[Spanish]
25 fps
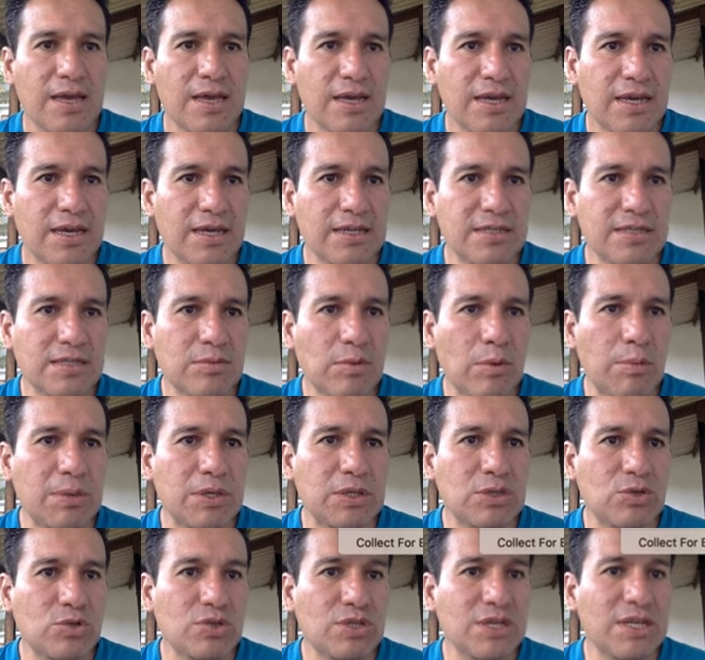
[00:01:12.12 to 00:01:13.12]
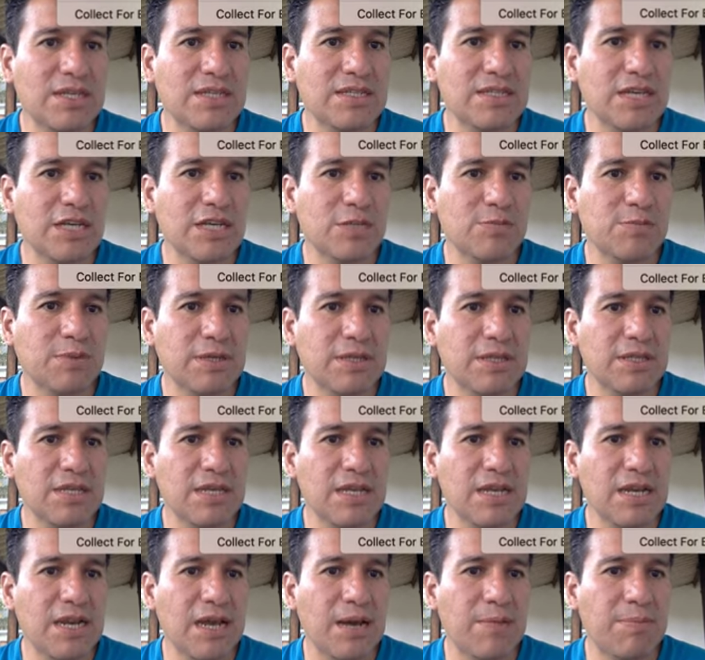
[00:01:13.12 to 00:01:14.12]
En este momento tienes que
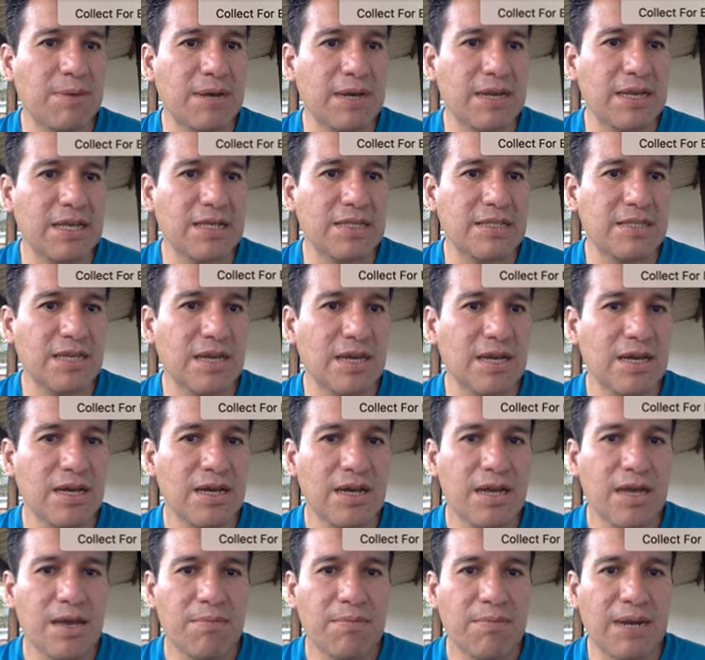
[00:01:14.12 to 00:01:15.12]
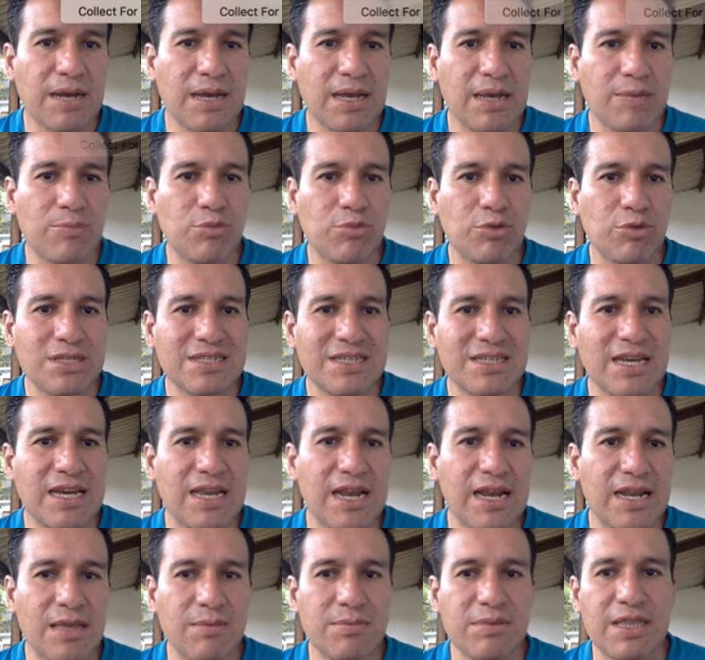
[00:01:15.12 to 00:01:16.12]
expandir la apariencia para que puedas
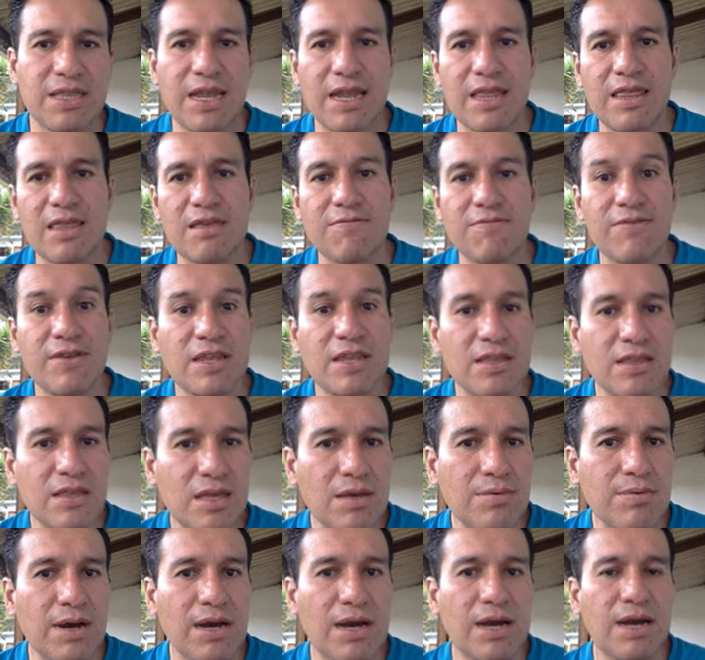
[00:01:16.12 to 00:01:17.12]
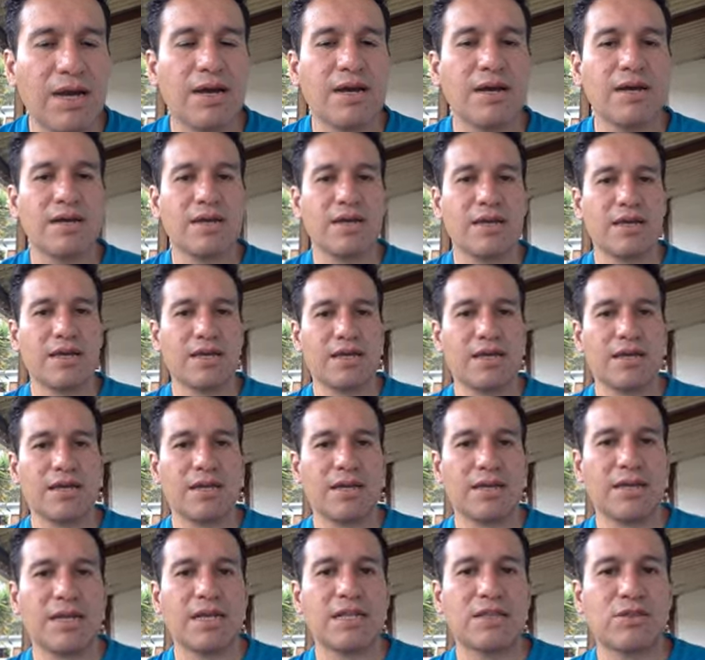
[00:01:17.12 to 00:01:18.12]
crear de manera definitiva
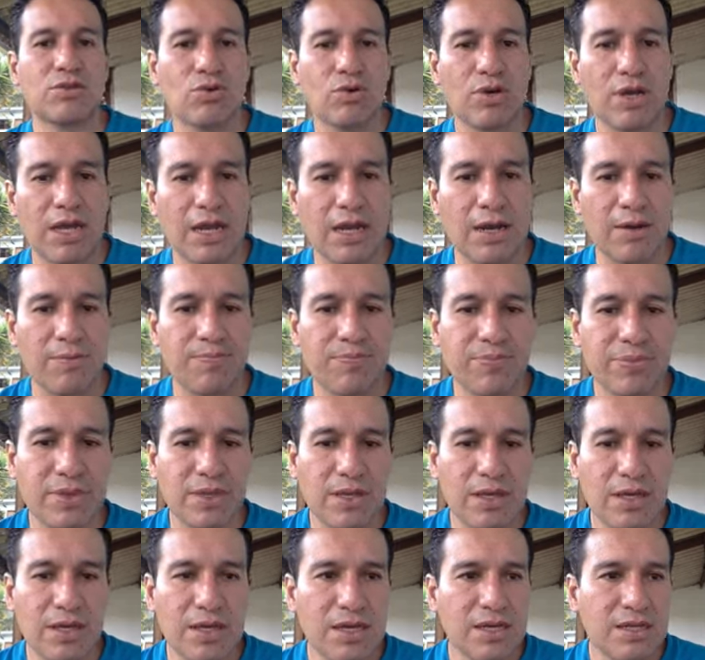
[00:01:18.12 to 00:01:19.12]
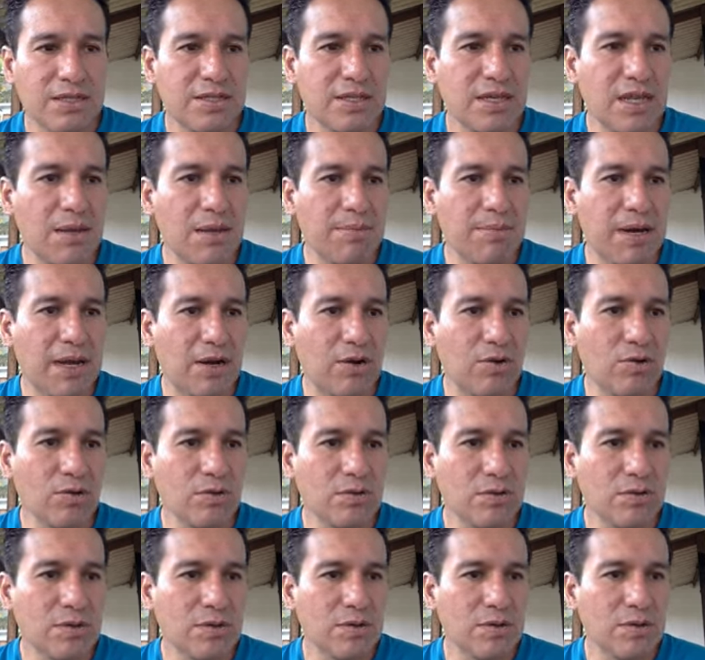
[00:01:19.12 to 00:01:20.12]
el, el troquel. Sin embargo,
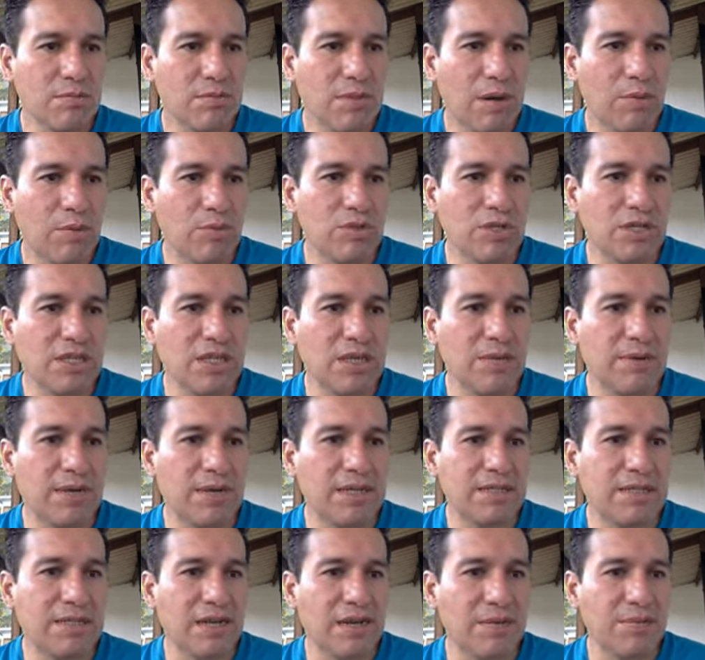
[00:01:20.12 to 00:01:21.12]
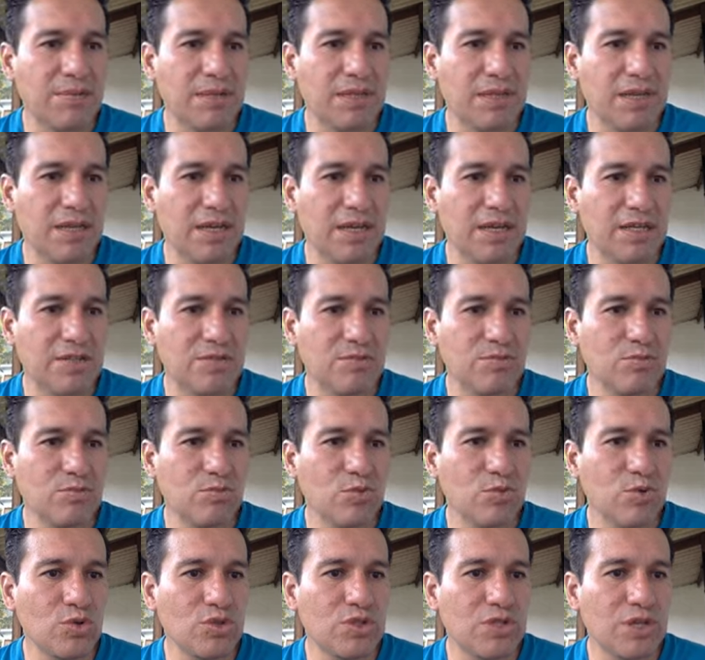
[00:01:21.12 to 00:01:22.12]
vamos a activar esta herramienta que es
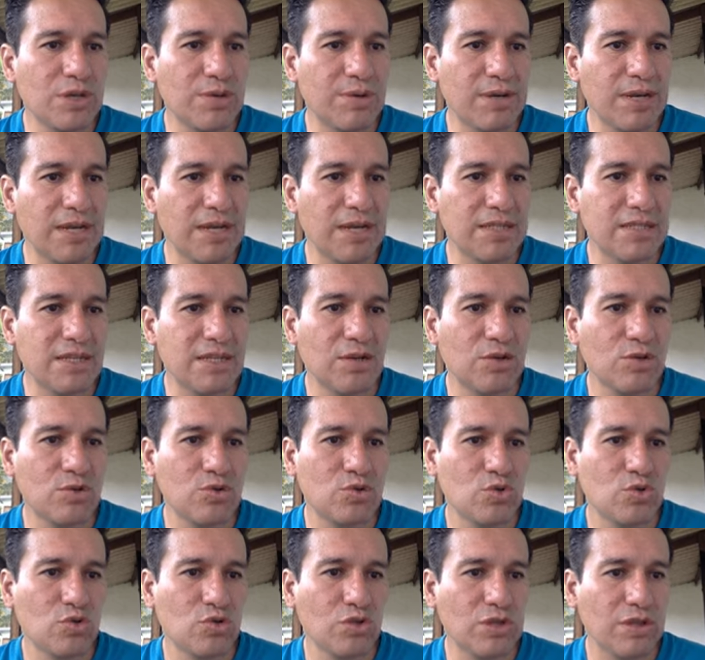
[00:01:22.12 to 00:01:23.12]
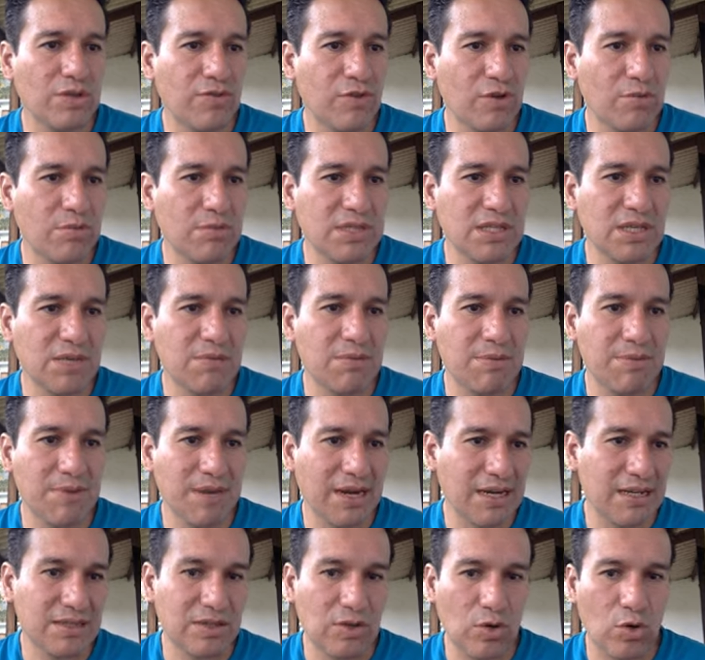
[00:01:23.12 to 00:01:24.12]
muy chévere, que es el constructor de formas que a mí me
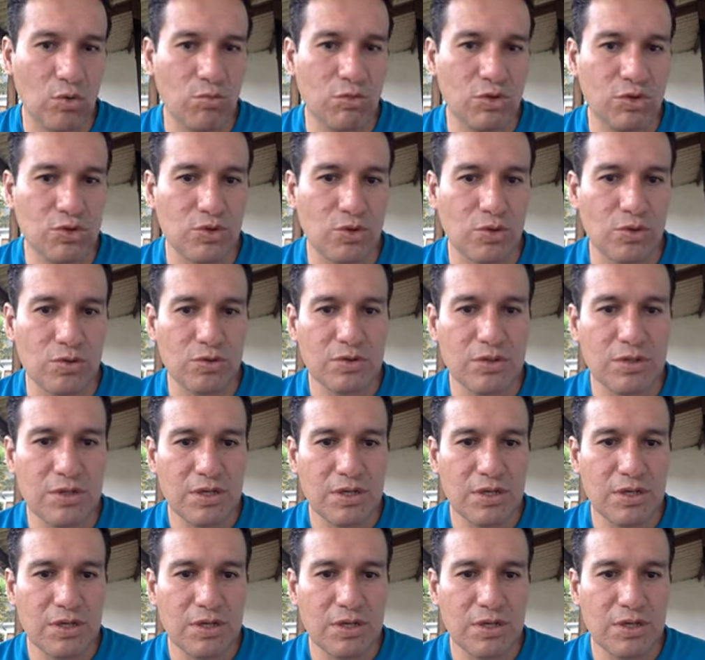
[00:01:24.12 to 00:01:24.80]
encanta un montón.